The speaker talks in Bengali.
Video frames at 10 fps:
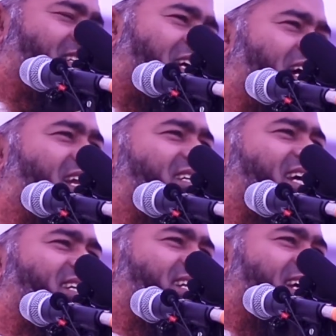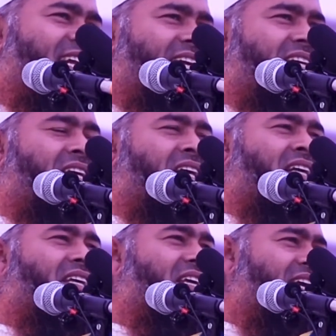যেখানে যায় সেখানে
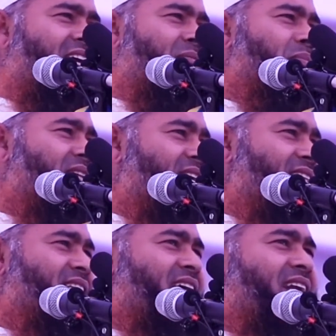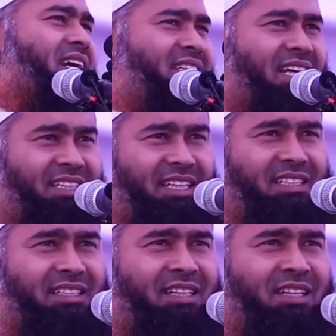কি বেদাতি আর হেদাতি
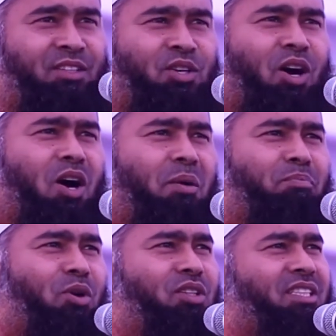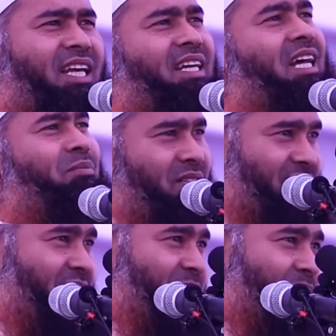সব মঞ্চে গান বাজে